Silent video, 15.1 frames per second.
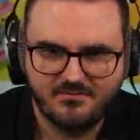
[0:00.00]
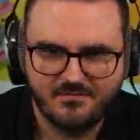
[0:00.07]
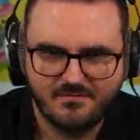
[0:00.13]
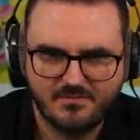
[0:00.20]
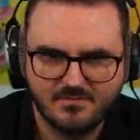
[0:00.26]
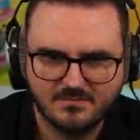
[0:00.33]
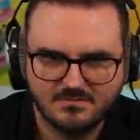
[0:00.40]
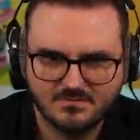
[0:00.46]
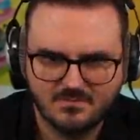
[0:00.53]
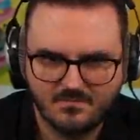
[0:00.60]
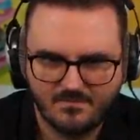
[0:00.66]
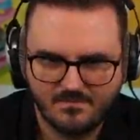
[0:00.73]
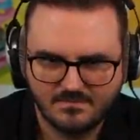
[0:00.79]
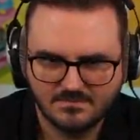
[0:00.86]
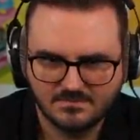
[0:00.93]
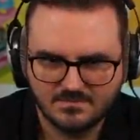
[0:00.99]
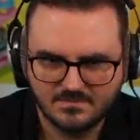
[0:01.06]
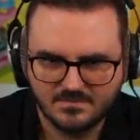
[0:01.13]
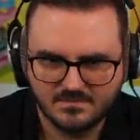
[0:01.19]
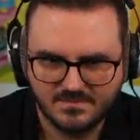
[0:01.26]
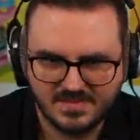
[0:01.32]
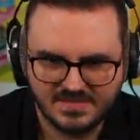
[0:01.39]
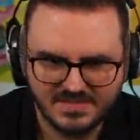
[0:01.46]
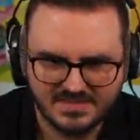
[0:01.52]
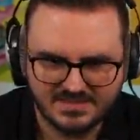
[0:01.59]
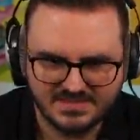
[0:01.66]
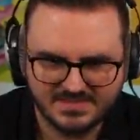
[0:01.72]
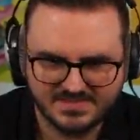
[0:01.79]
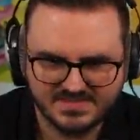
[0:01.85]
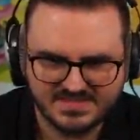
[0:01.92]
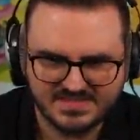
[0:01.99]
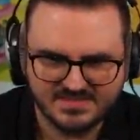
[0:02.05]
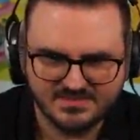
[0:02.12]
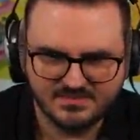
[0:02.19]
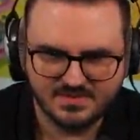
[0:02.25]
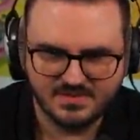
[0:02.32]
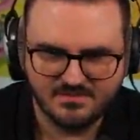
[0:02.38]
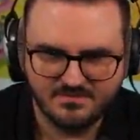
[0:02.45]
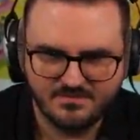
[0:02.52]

Ach so. Naja. Naja, ich habe das jetzt nur...